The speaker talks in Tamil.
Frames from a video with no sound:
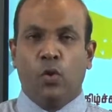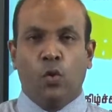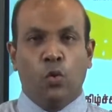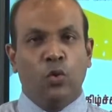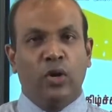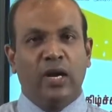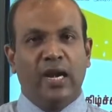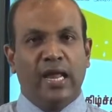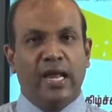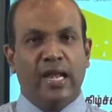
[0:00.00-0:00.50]

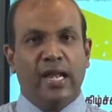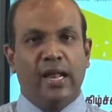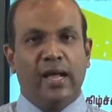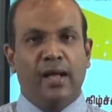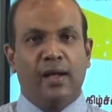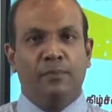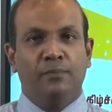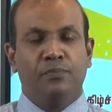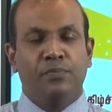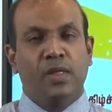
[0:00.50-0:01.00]
உங்களை
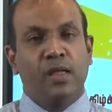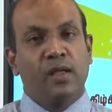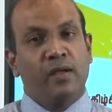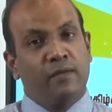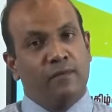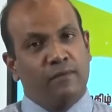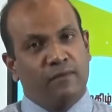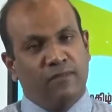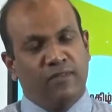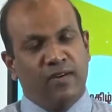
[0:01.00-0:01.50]
எல்லாம்
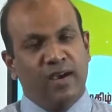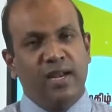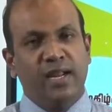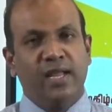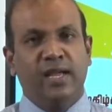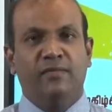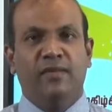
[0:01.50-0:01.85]
வருக